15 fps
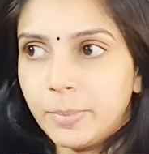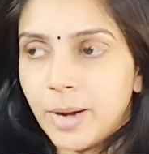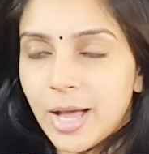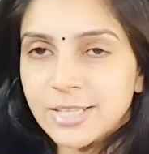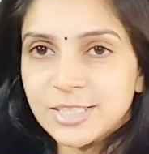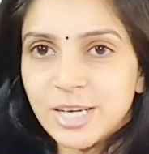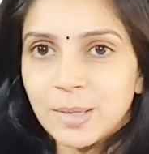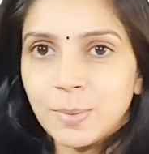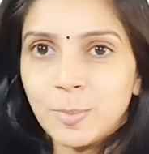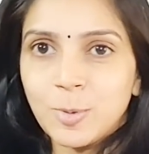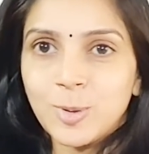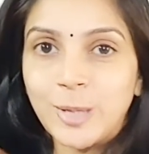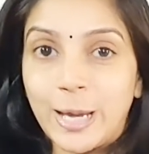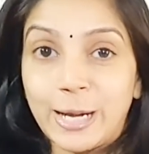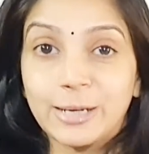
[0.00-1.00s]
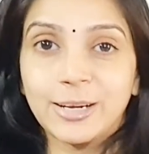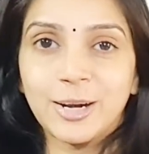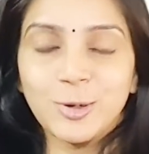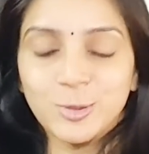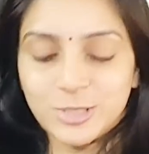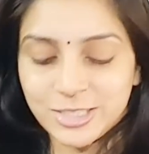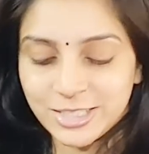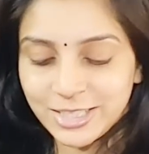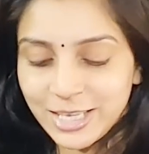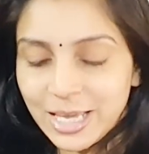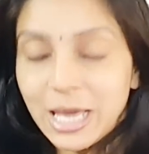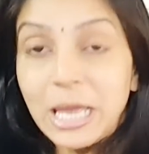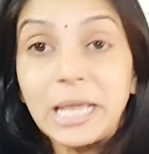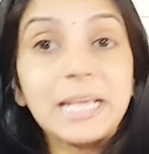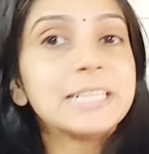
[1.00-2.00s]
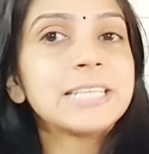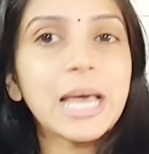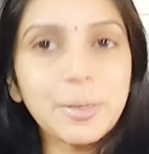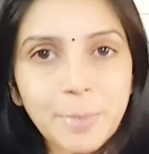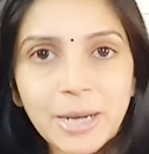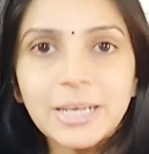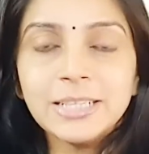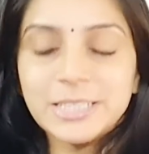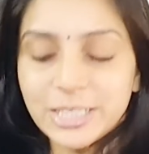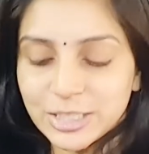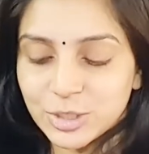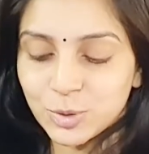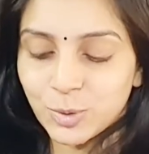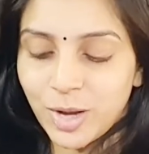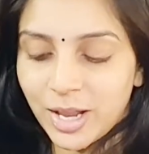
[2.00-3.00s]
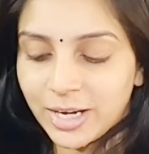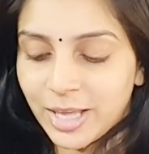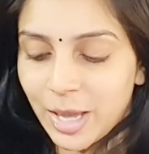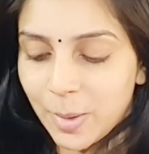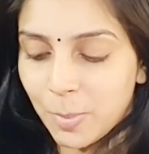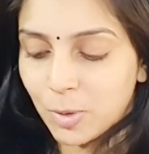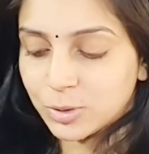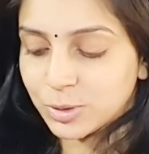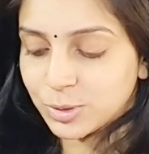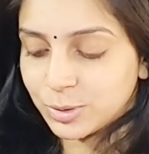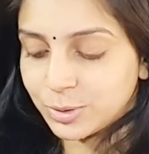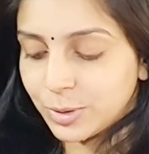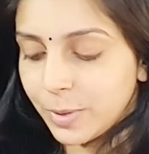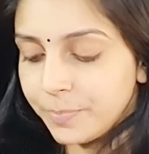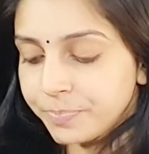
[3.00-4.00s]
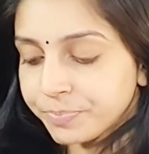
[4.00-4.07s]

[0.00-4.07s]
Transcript: లాస్ట్ టైం ఏమో కరెక్టర్ అని వచ్చింది ఈసారి మళ్ళీ చేసి చూడాలి ఏమొస్తుందో